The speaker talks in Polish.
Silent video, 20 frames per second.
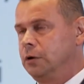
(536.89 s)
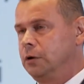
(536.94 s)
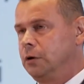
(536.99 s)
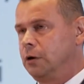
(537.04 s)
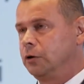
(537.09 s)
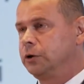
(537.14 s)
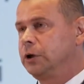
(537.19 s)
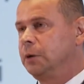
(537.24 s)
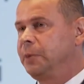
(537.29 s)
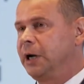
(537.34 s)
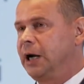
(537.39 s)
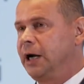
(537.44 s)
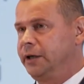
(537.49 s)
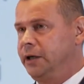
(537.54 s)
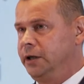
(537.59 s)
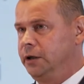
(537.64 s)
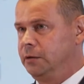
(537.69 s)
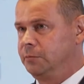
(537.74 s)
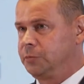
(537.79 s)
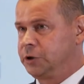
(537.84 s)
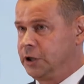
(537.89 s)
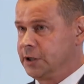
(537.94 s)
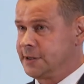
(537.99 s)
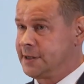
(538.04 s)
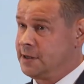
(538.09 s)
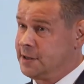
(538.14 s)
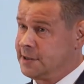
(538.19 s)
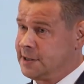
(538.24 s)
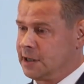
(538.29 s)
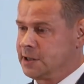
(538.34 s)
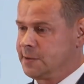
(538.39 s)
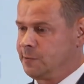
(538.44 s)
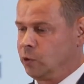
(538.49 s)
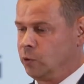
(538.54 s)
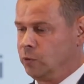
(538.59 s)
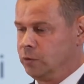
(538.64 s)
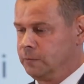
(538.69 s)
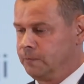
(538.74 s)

odebrani przez zespół.